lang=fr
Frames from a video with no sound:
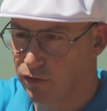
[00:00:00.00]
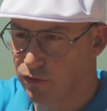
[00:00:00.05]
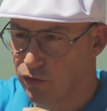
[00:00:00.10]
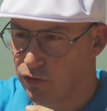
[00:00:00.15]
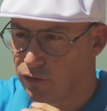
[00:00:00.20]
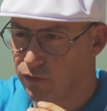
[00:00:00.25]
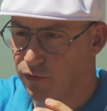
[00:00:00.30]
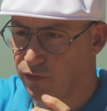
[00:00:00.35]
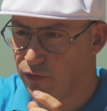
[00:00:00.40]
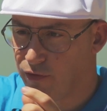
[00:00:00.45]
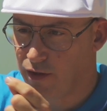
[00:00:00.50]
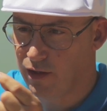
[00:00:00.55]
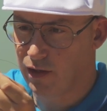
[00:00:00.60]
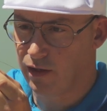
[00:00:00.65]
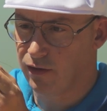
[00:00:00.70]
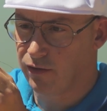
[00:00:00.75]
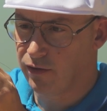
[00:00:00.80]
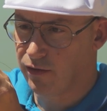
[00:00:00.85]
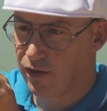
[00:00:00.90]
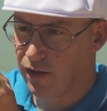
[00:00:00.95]
Notre
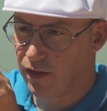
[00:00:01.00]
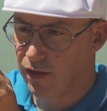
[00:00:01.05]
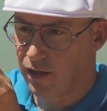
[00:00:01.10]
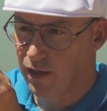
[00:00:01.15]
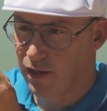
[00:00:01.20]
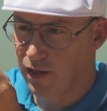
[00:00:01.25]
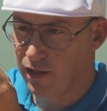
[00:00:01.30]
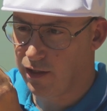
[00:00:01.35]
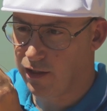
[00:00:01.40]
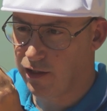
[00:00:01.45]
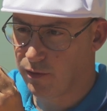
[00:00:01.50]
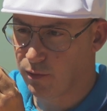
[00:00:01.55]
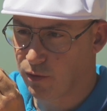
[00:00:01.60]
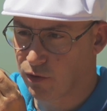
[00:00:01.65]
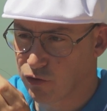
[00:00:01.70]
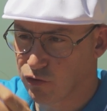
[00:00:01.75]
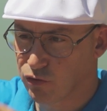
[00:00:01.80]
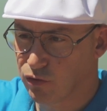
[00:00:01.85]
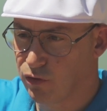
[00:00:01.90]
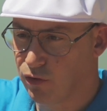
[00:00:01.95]
fil
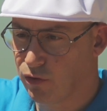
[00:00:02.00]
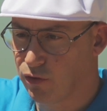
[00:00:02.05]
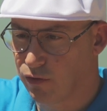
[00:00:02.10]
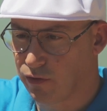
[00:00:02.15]
libre sur le